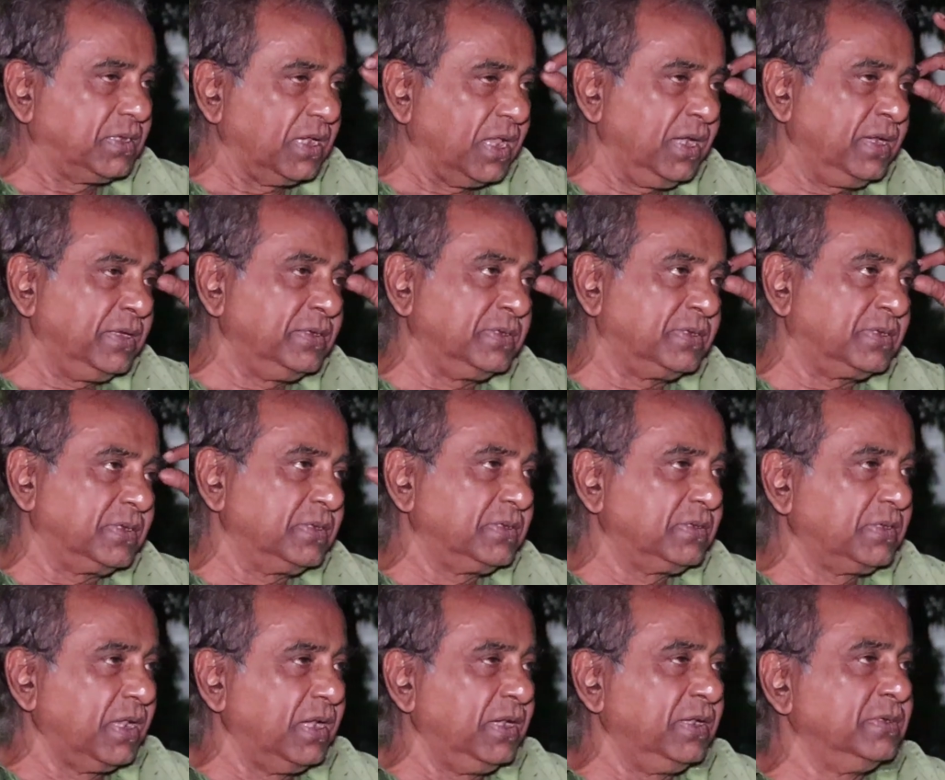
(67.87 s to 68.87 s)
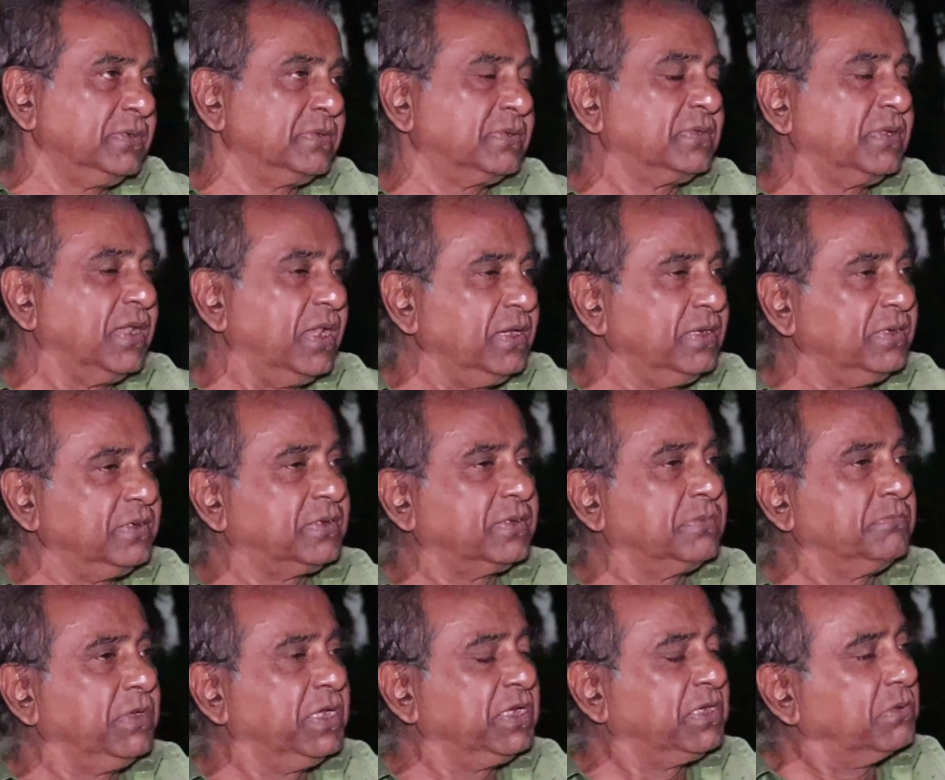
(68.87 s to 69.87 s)
ট্যালেন্ট ট্যালেন্ট ট্যালেন্ট
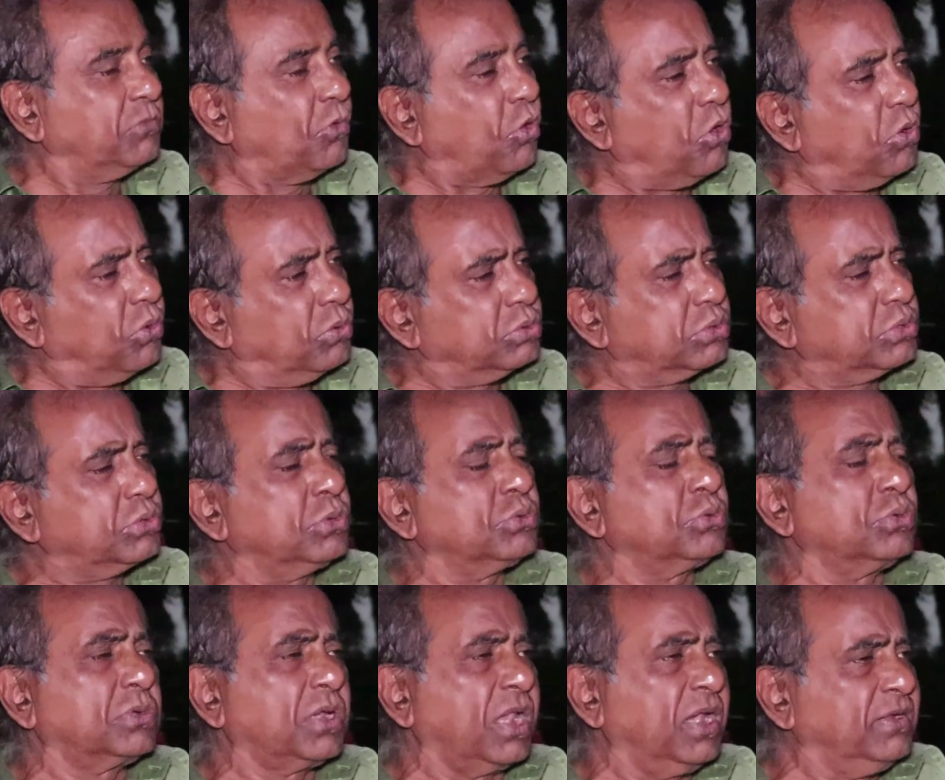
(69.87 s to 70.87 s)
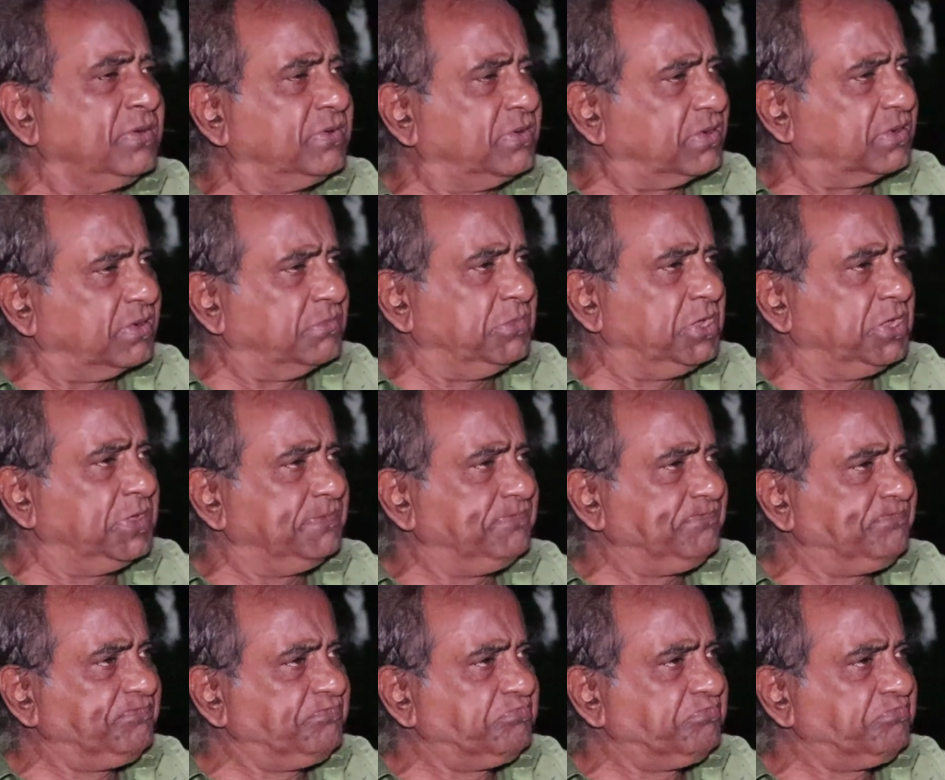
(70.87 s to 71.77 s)
মেয়েটা অত্যন্ত ট্যালেন্ট একটা মেয়ে